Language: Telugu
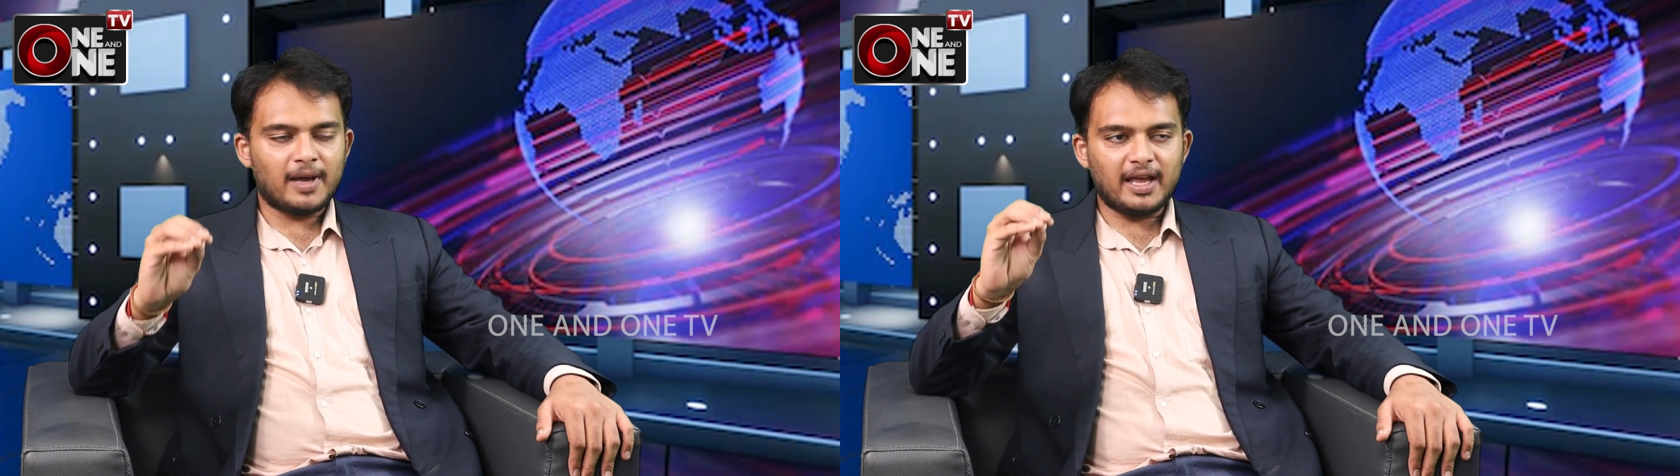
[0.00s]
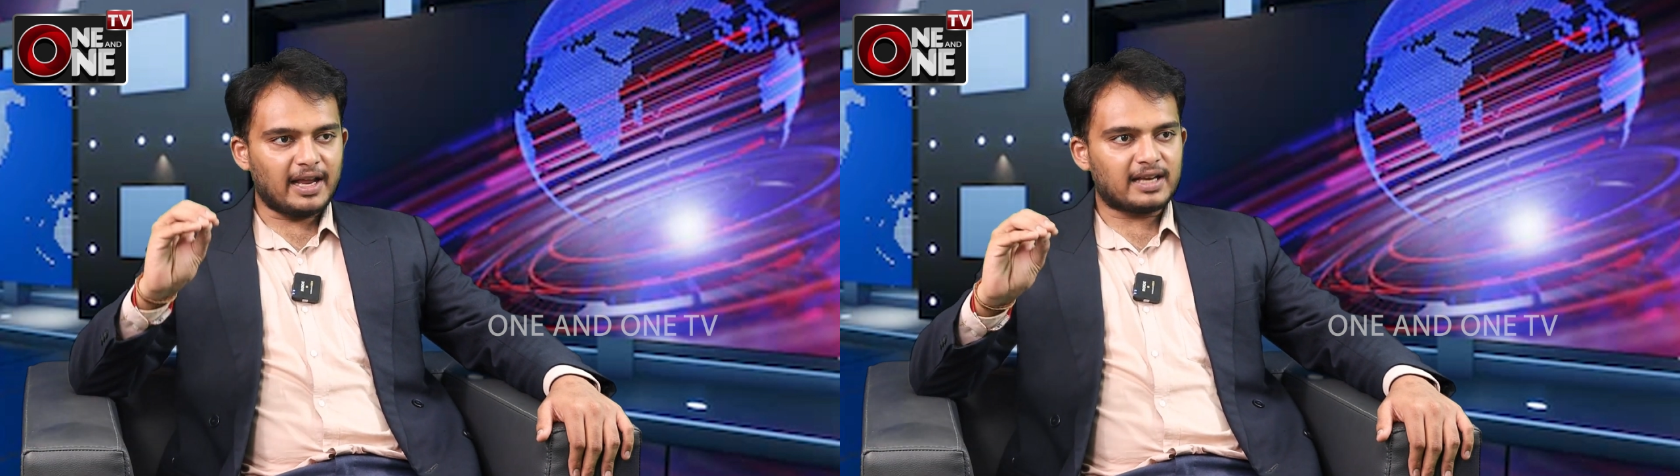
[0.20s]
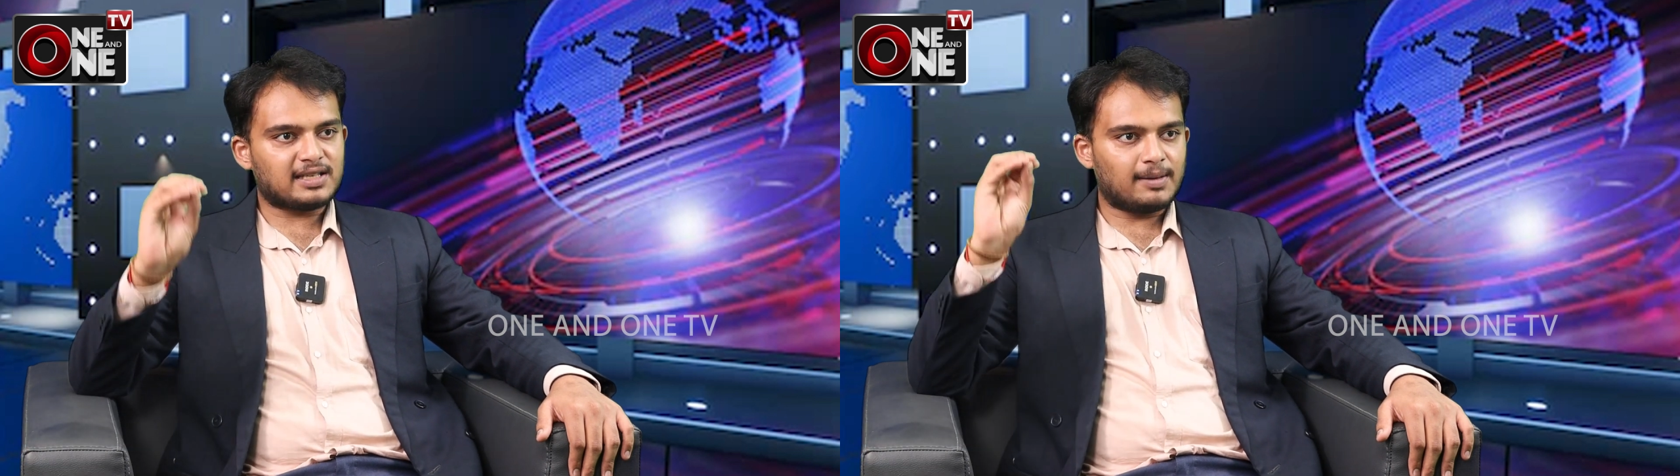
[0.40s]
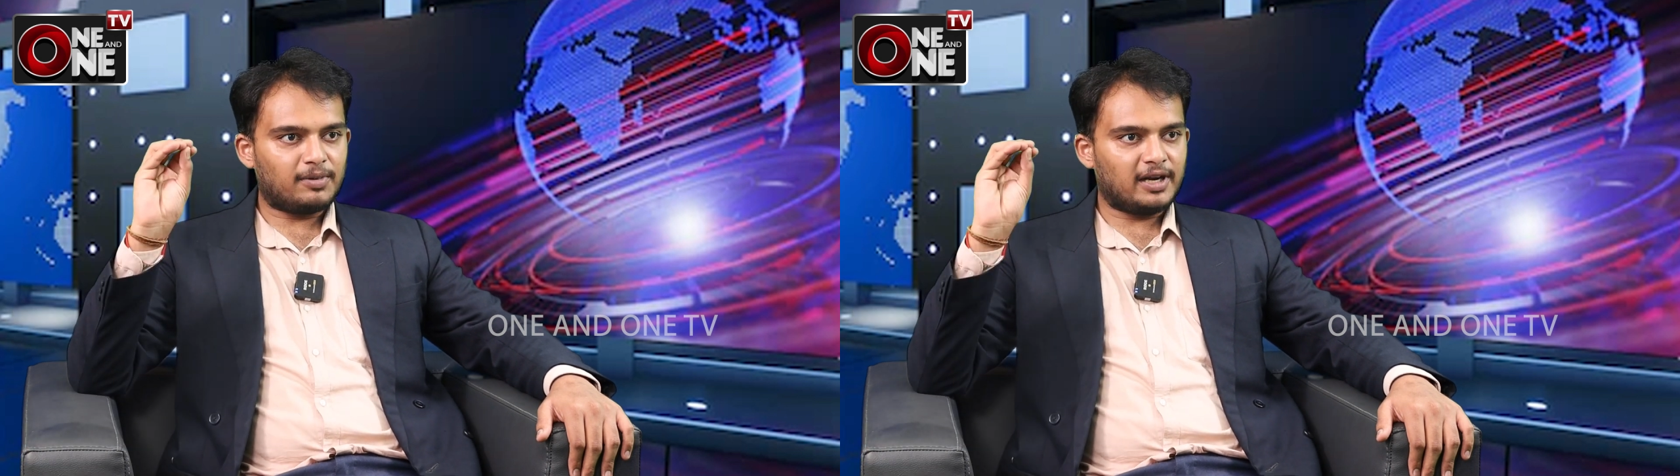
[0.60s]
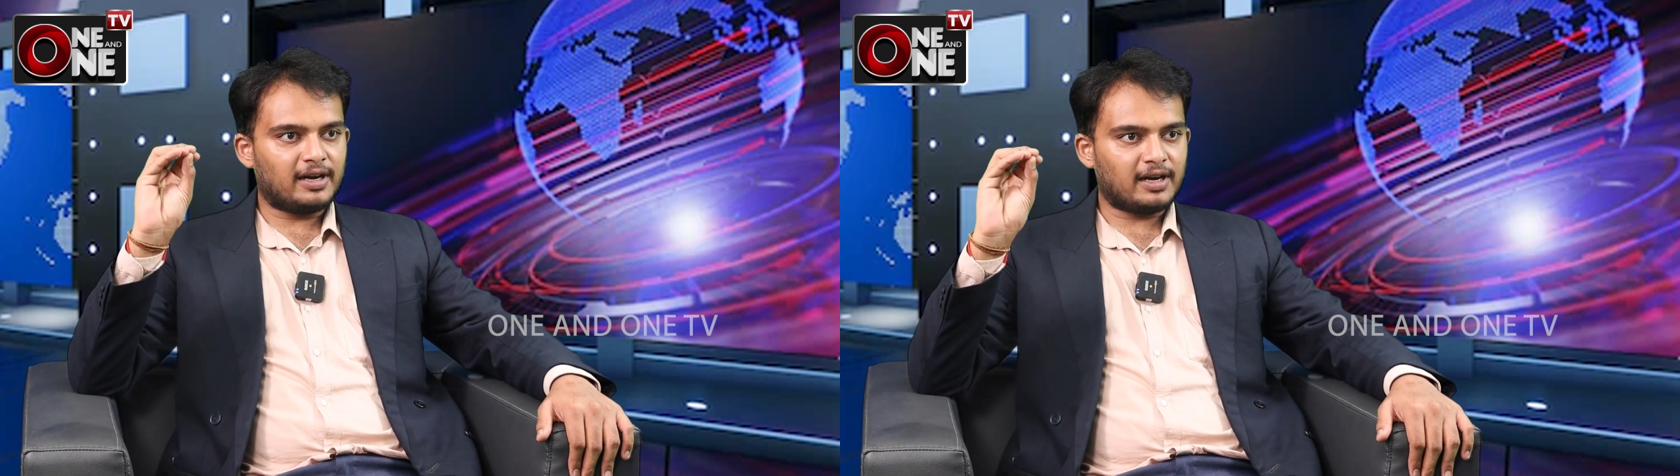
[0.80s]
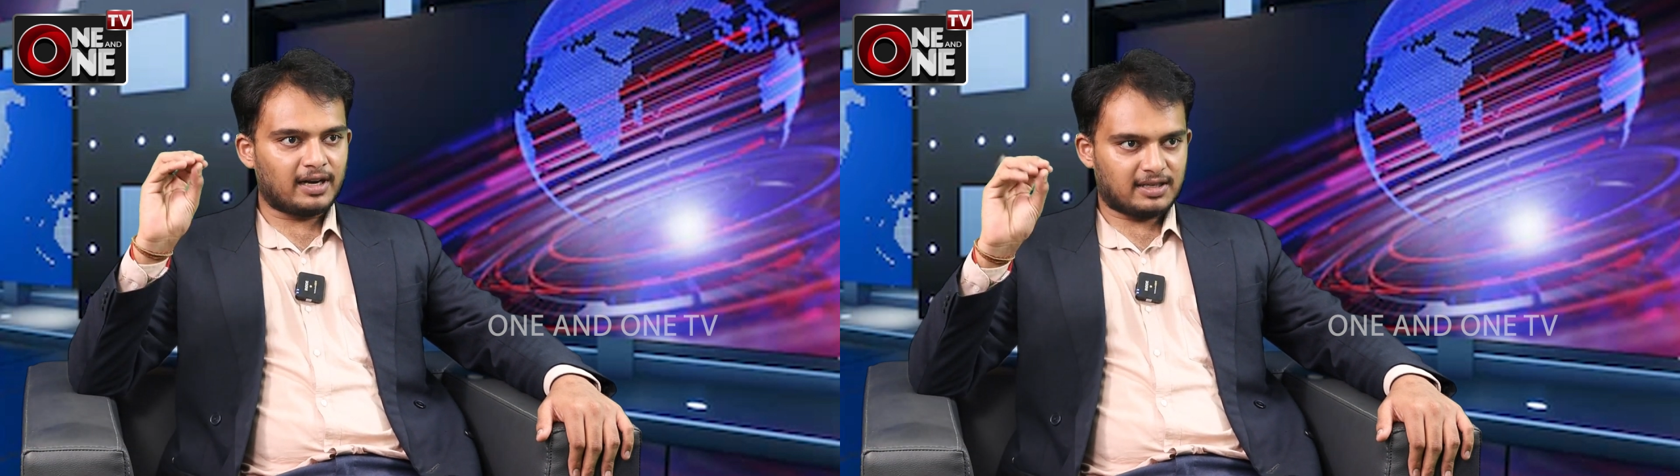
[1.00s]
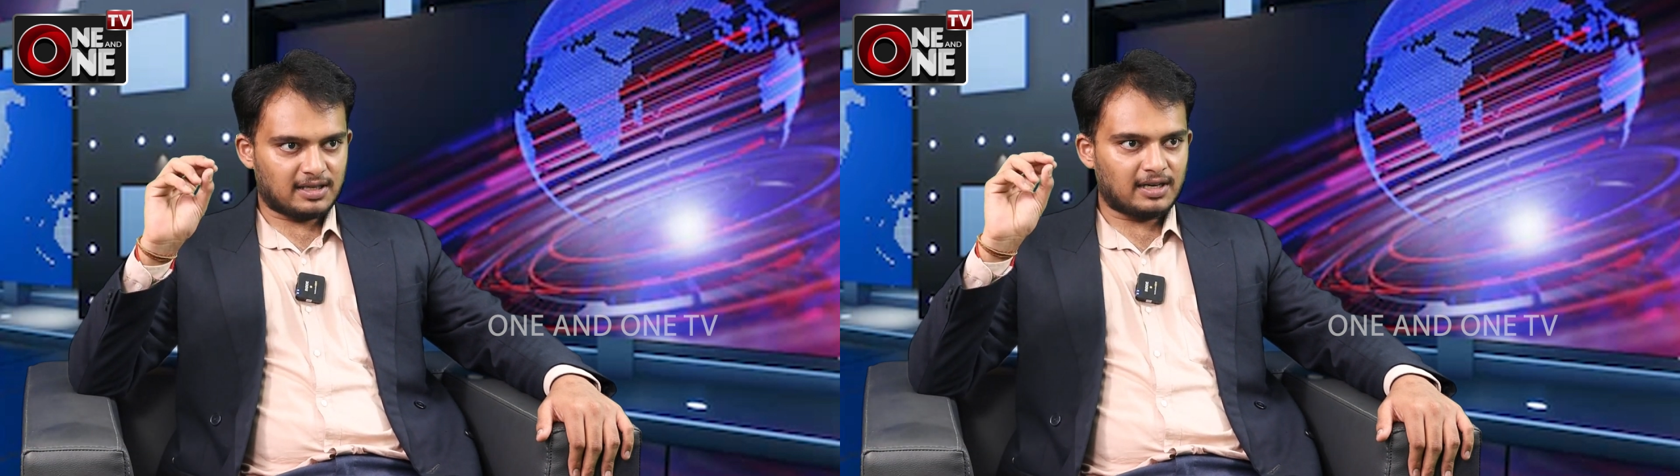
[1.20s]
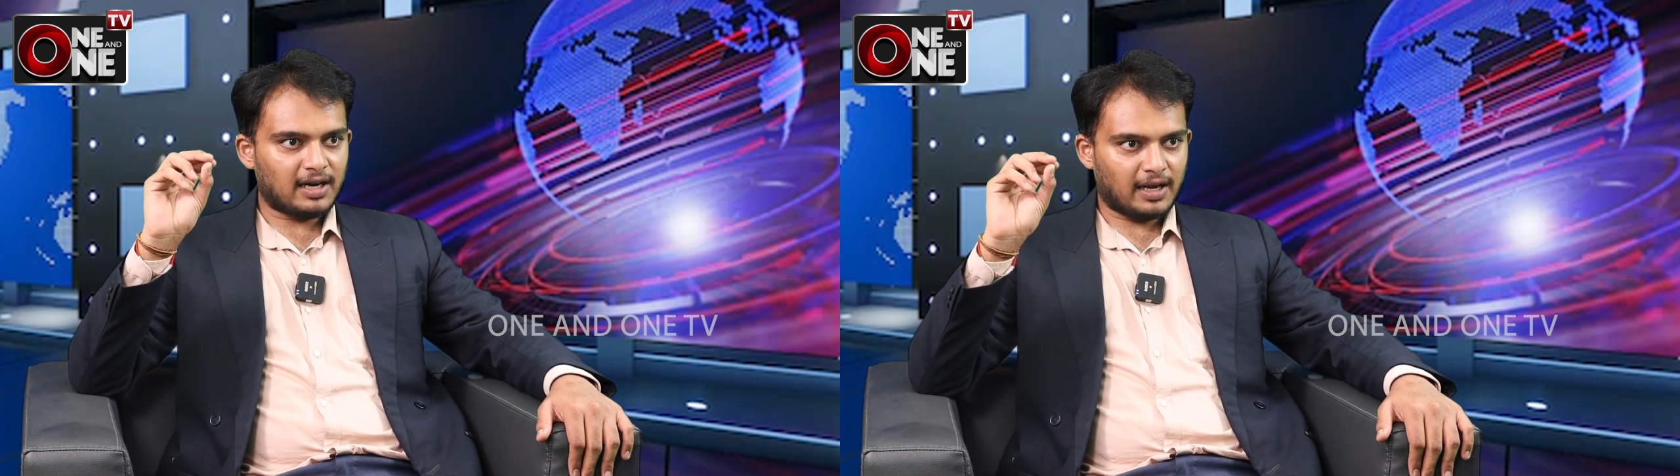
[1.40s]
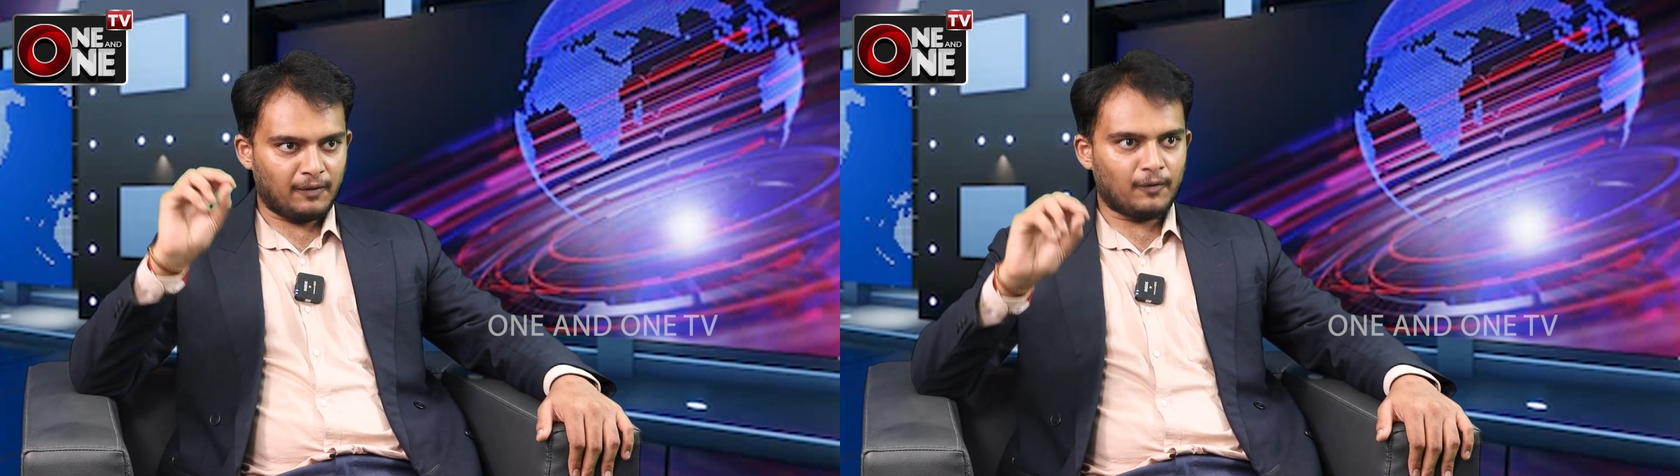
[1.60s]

మెయిన్ ఎగ్జాంపుల్ ఏంటంటే సార్